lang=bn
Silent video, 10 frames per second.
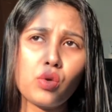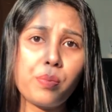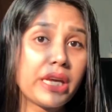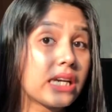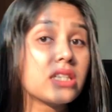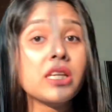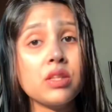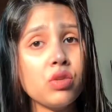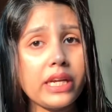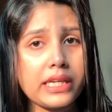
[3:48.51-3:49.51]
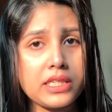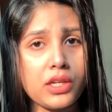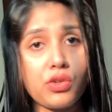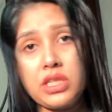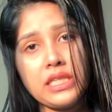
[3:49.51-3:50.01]
তো বিকাশ কিন্তু লেখা
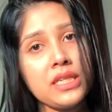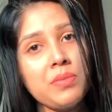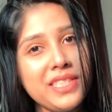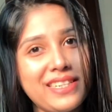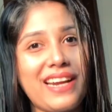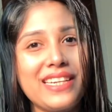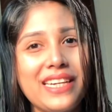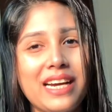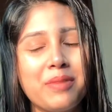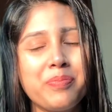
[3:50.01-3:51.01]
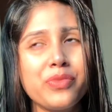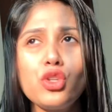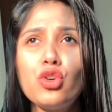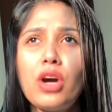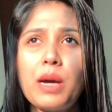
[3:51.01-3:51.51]
ছিল না সেটা আমি জানি না
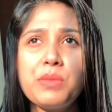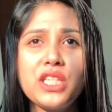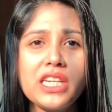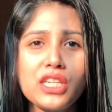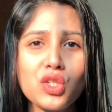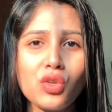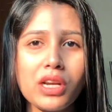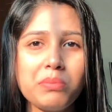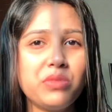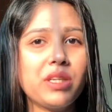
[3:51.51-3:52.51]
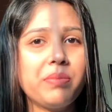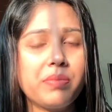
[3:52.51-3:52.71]
তো আমি জিজ্ঞেস করলাম যে